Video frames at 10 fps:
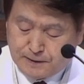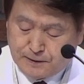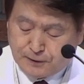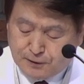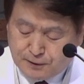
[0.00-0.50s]

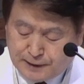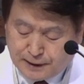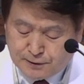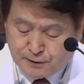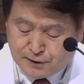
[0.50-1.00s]
어떤
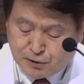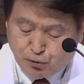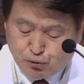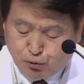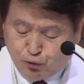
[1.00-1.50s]
다른 것에
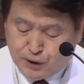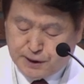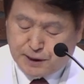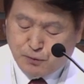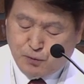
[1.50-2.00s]

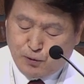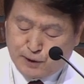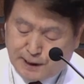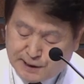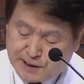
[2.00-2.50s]
종속되지 않고
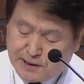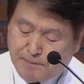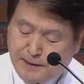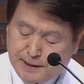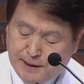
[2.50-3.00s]
자신이
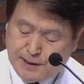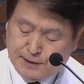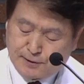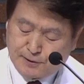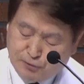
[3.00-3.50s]

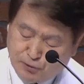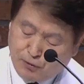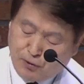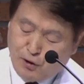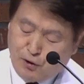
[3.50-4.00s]
판단해서
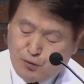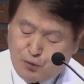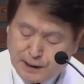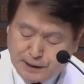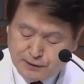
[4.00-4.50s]
스스로
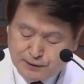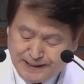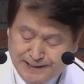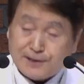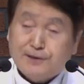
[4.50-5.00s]
환경을
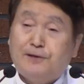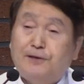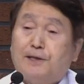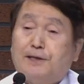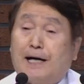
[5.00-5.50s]

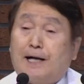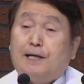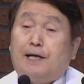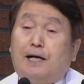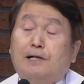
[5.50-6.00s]

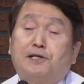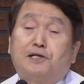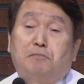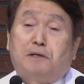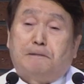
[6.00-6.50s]
헤쳐나가야 할
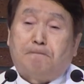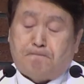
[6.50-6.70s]
것입니다.